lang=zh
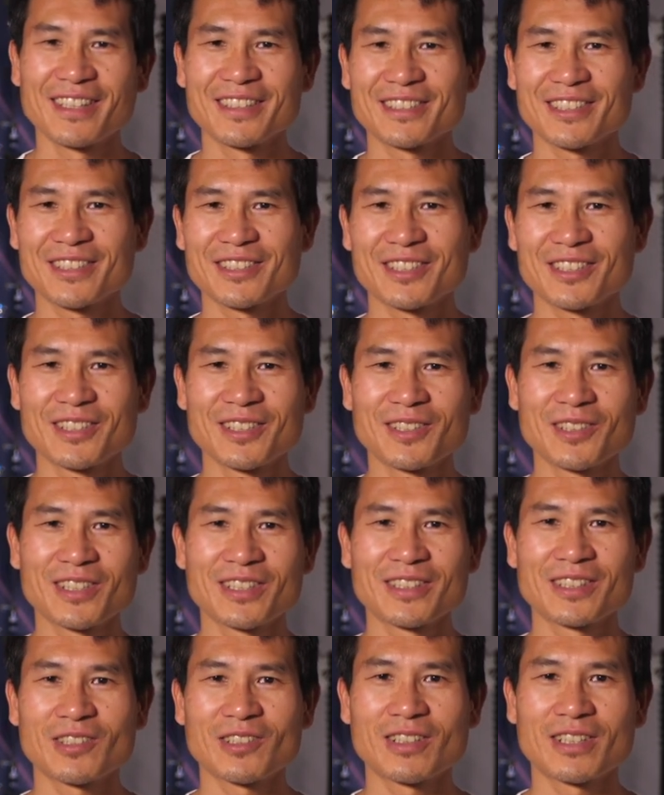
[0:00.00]
这个
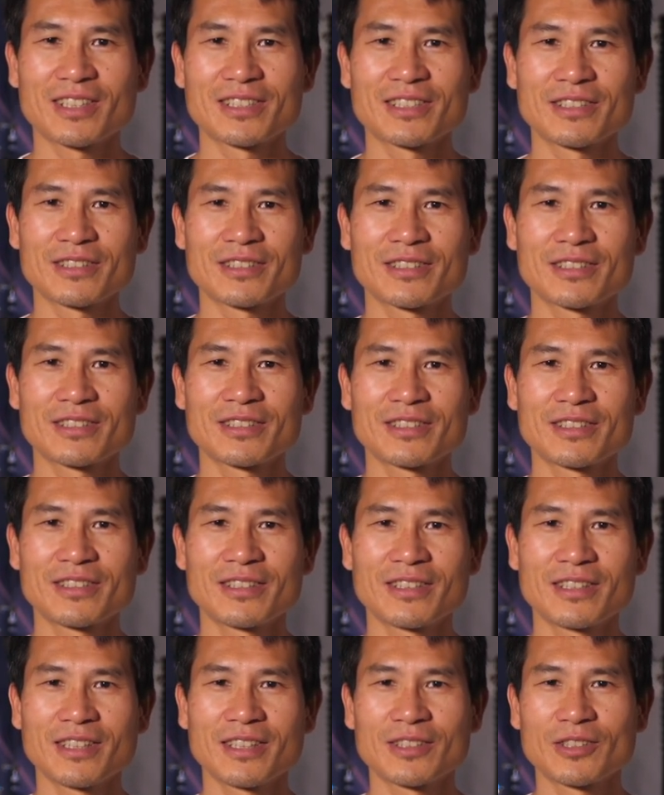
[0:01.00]
slogan 的话，其
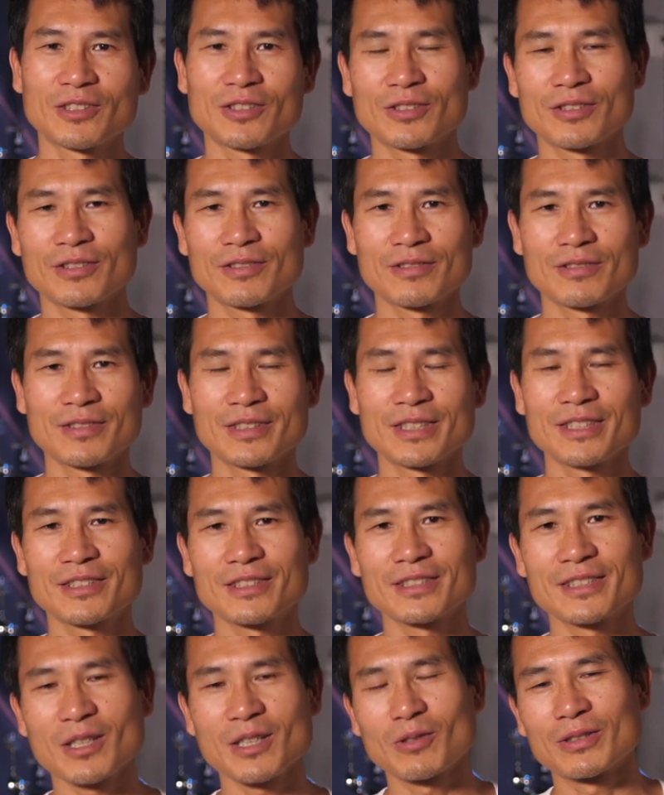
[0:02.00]
实一
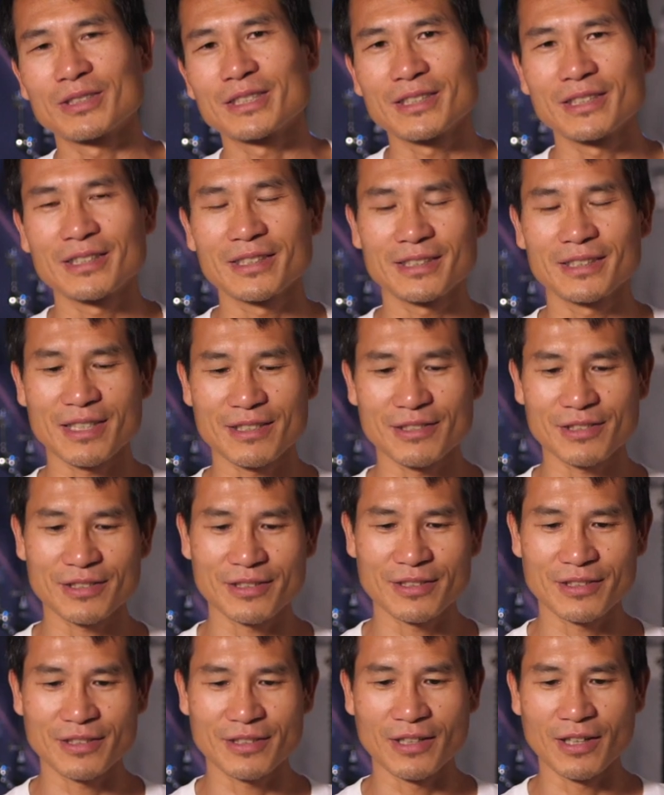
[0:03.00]
直在我心里，但
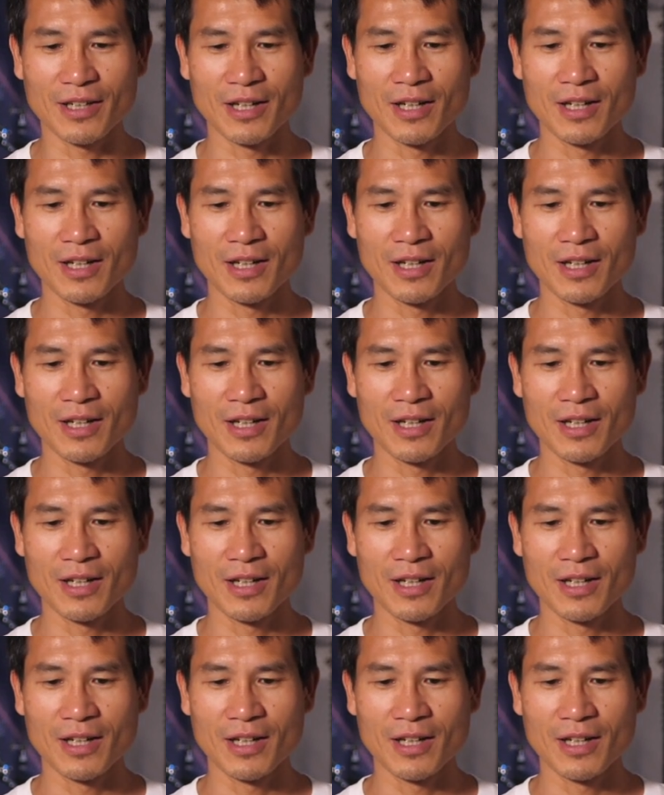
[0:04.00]
是